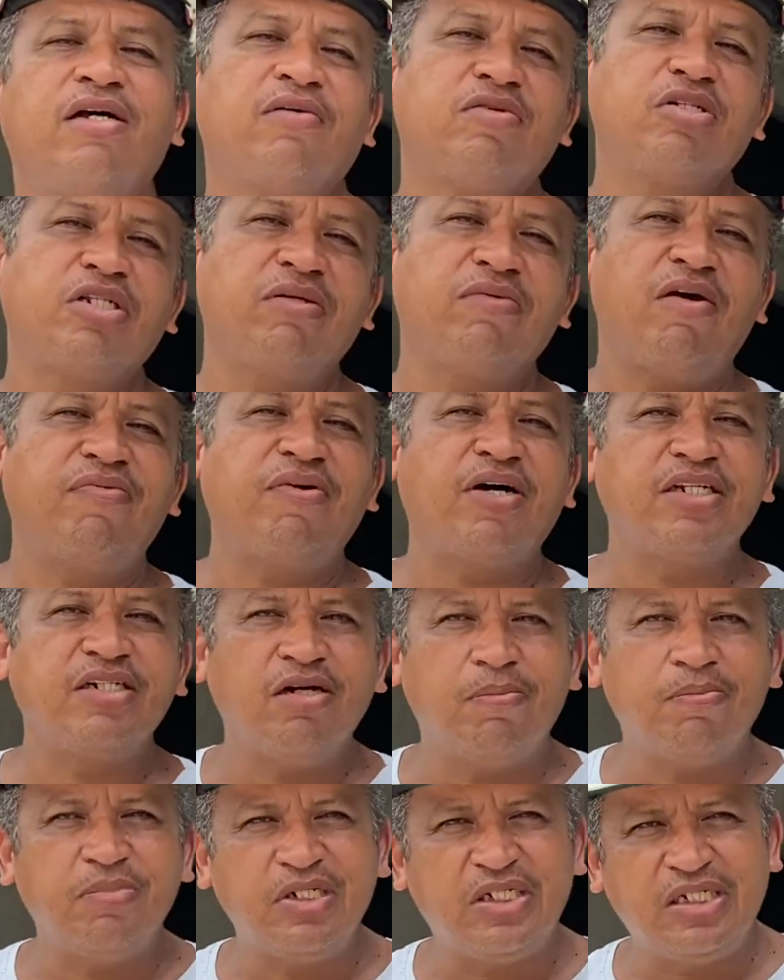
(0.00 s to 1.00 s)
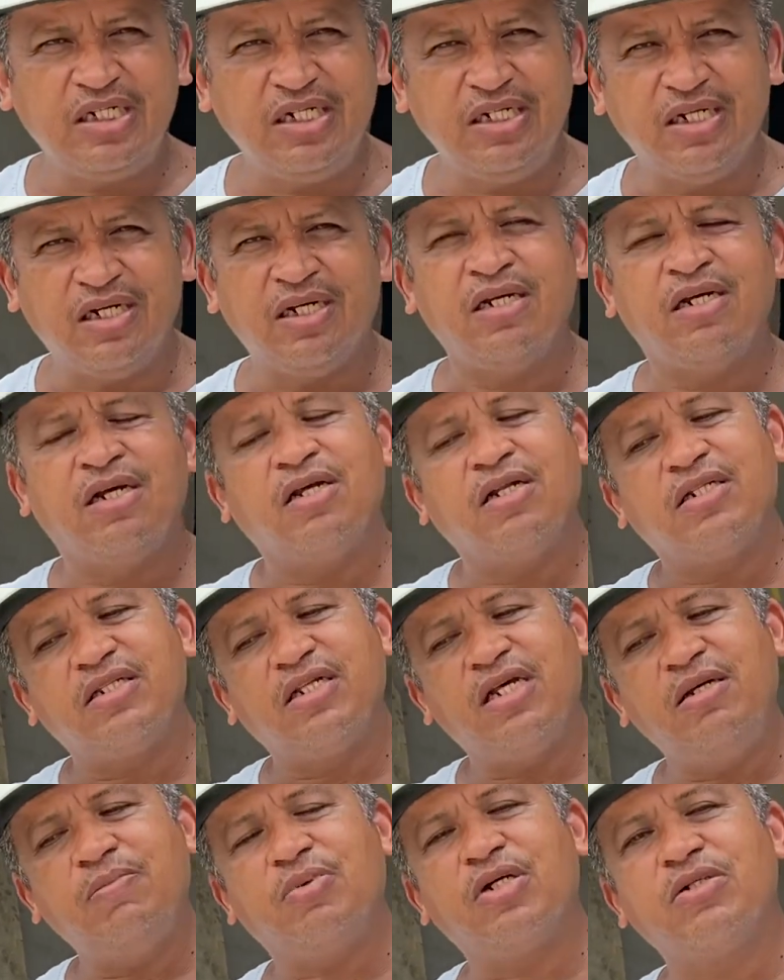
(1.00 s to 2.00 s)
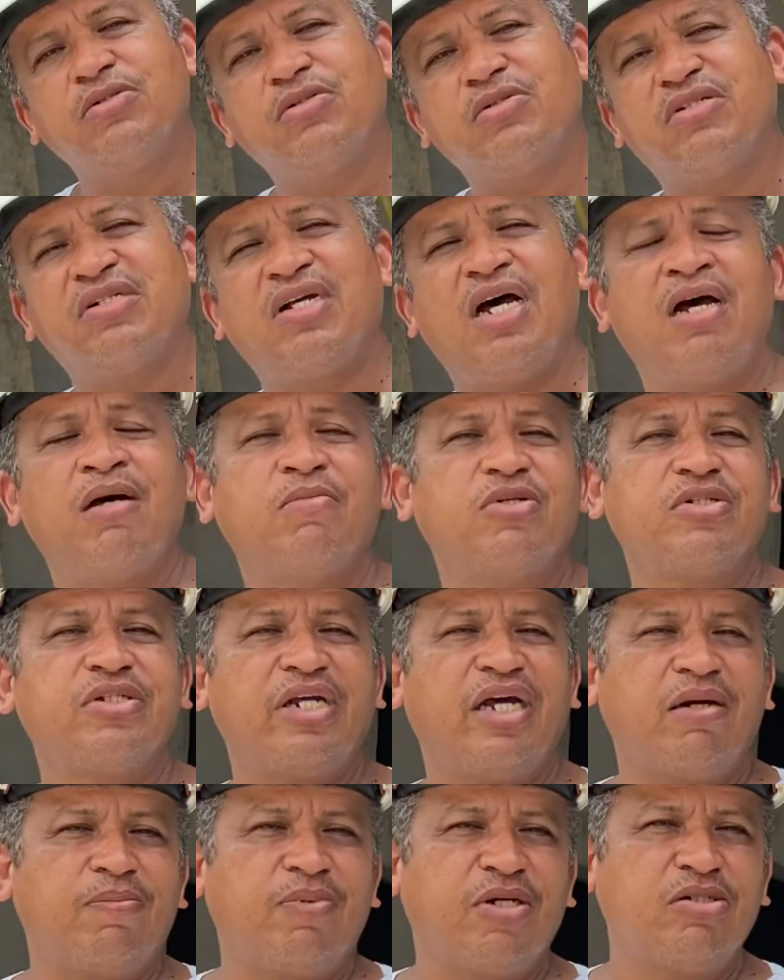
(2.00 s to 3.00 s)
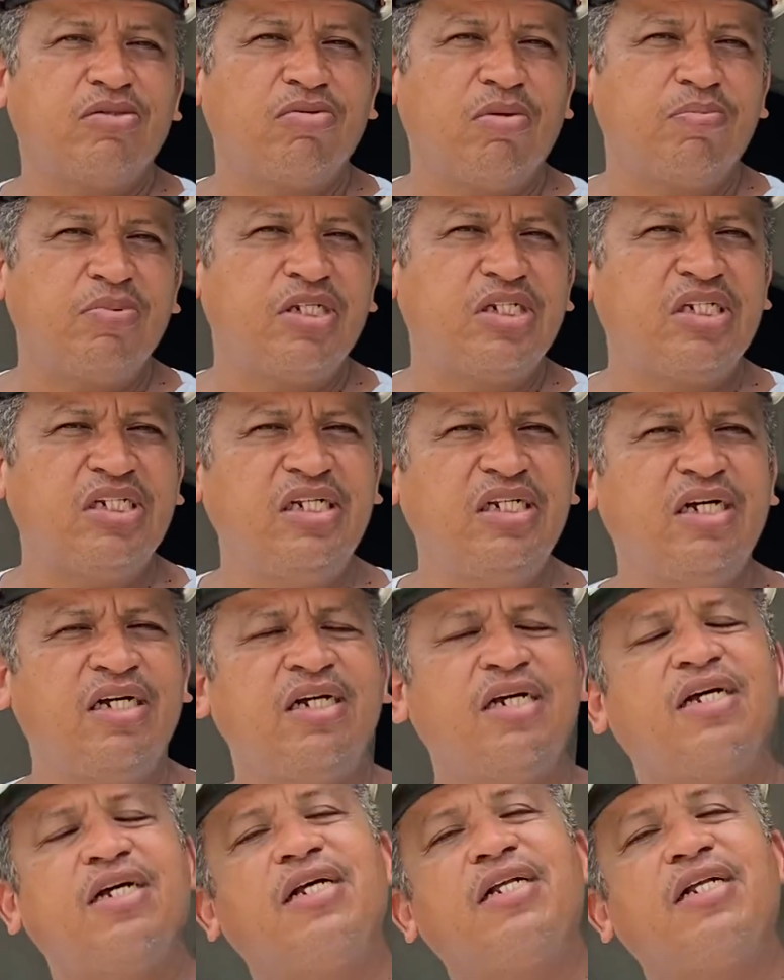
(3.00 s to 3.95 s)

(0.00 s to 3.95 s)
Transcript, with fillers: Você vai fazer uma piscina, tem produto da Rebotec para sua piscina,